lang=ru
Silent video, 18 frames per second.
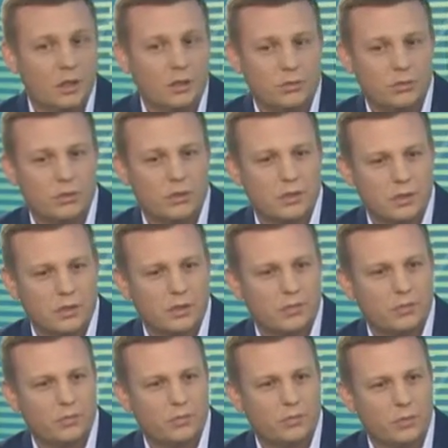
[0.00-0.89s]
хочу
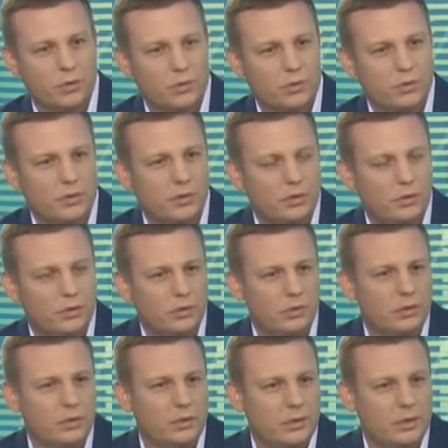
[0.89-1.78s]
сказать, что в прошлый
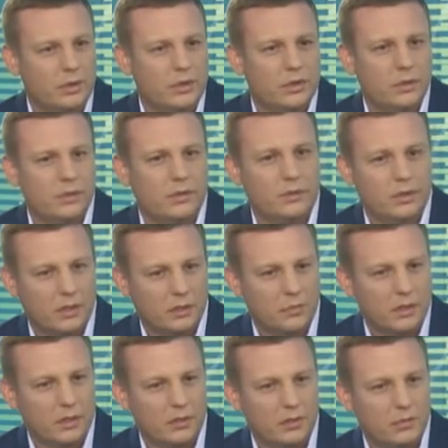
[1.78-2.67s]
год и в
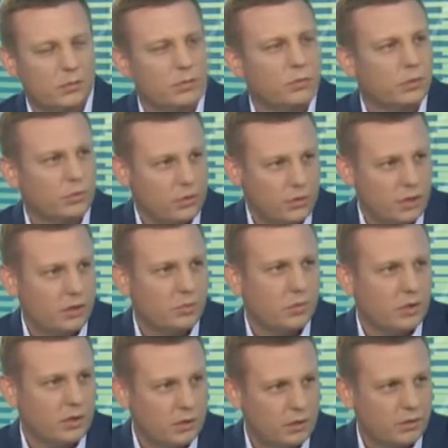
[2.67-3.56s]
этом году мы получали
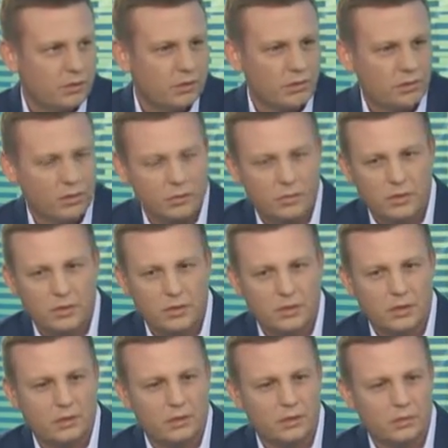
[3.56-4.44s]
поддержку от
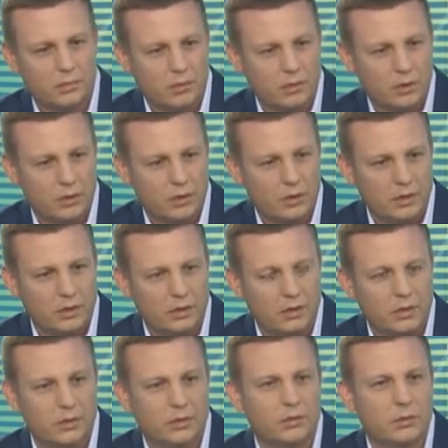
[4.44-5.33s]
Министерства спорта,
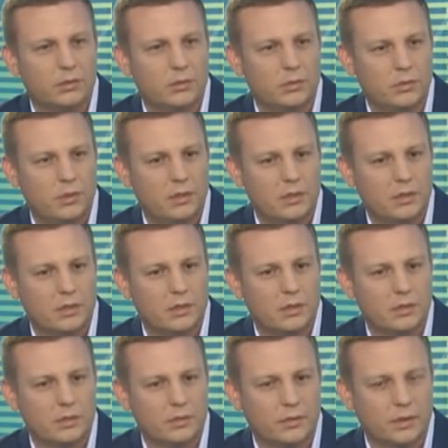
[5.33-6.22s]
от
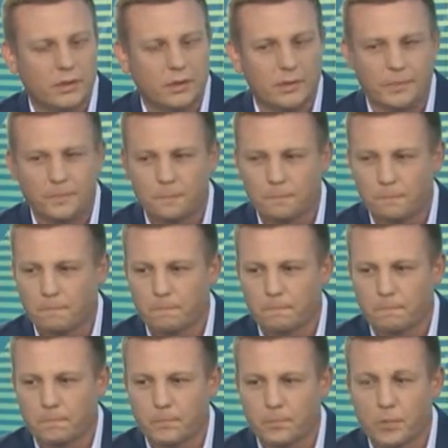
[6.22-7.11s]
Министерства
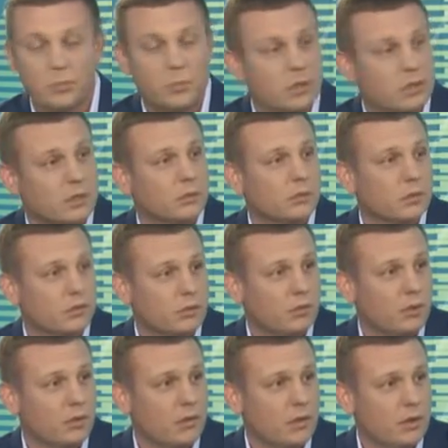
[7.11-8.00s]
по местному
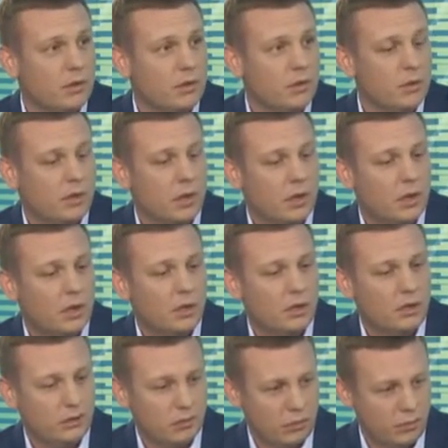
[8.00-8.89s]
самоуправлению
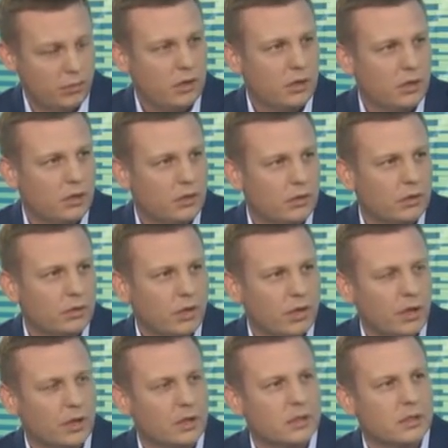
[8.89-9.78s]
и от мэрии
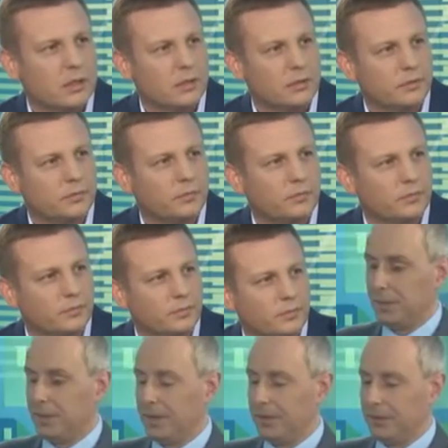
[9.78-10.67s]
города Архангельска. Ну,
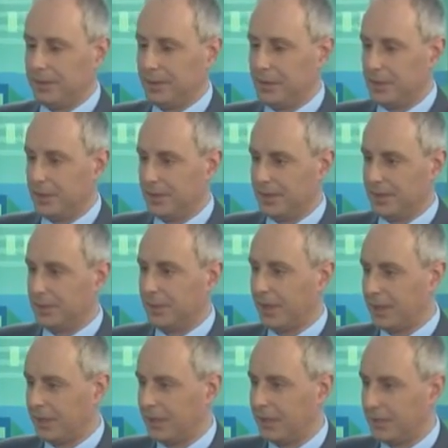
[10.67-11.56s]
а теперь возвращаемся
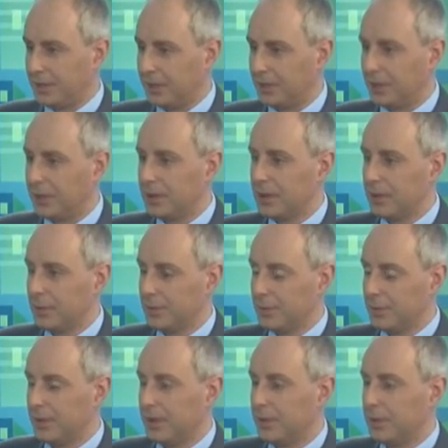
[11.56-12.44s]
обратно на три года. То
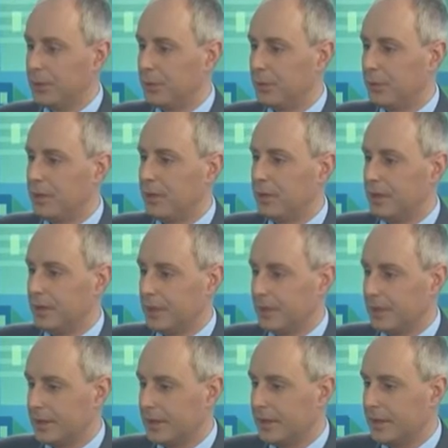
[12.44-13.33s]
есть первый турнир,
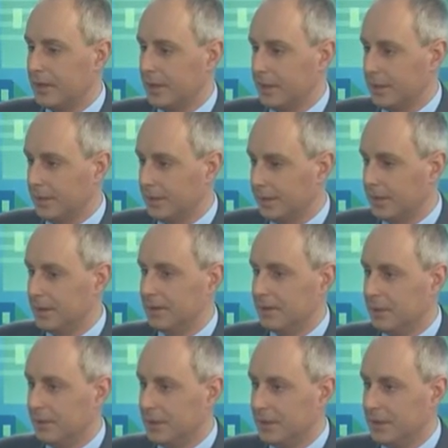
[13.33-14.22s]
когда э, вы
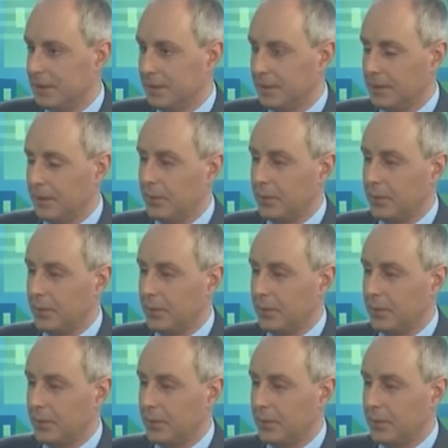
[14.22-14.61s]
своими силами его